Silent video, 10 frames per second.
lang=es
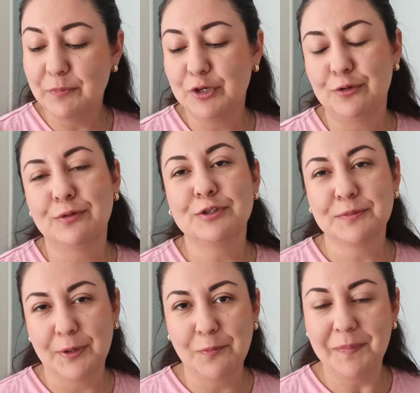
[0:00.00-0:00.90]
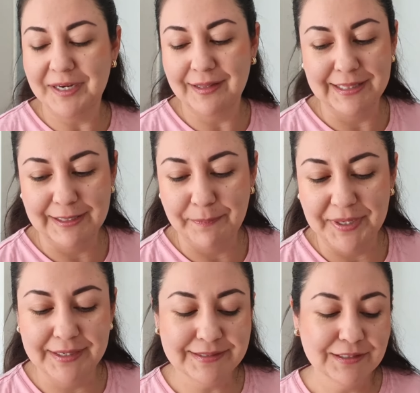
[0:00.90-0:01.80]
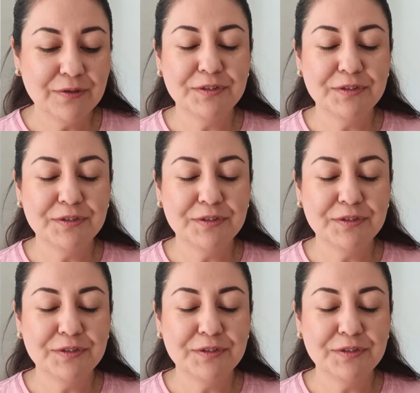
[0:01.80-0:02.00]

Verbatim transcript: bueno, nos va a cumplir Dante apenas.